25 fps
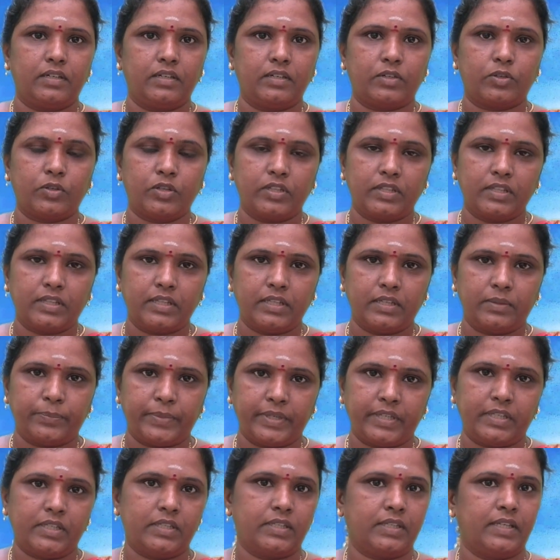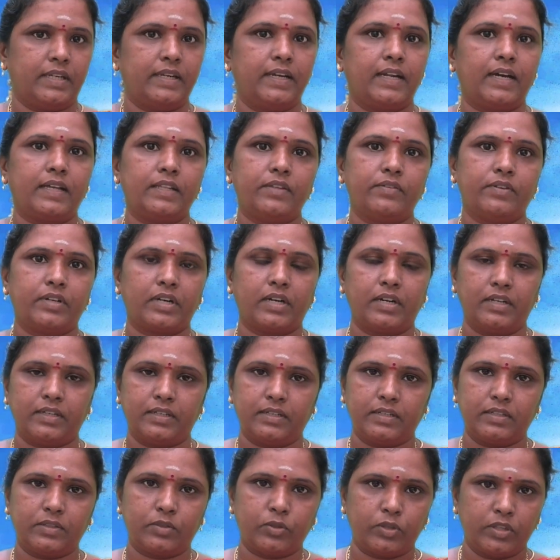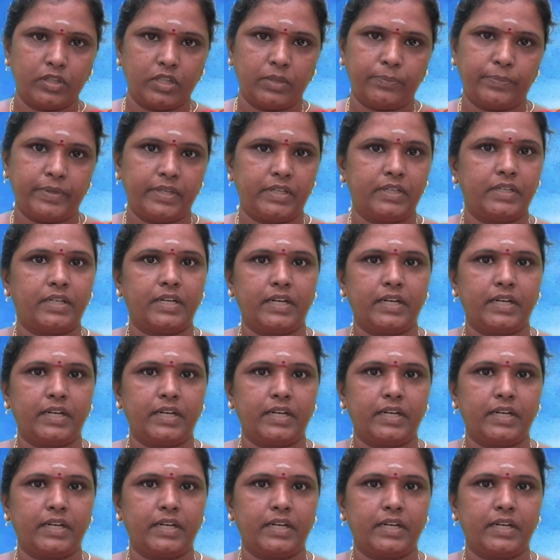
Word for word: குழந்தை பேர் இல்லாதவர்களுக்கு குழந்தை பேர்